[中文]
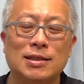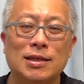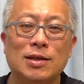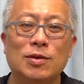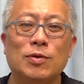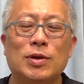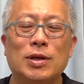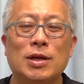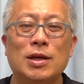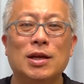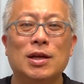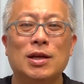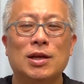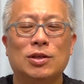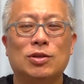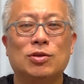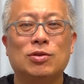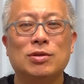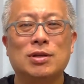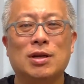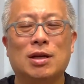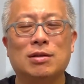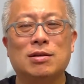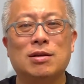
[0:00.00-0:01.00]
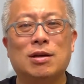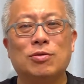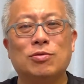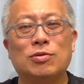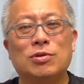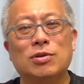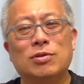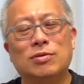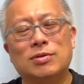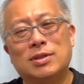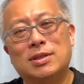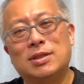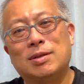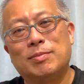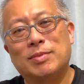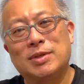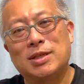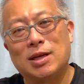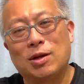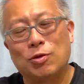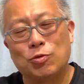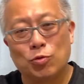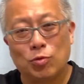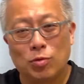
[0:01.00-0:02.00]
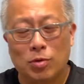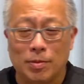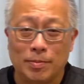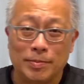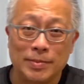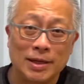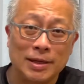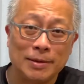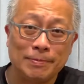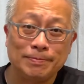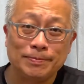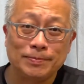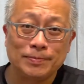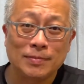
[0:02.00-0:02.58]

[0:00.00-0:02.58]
因为从小教育就是这么教育我们的。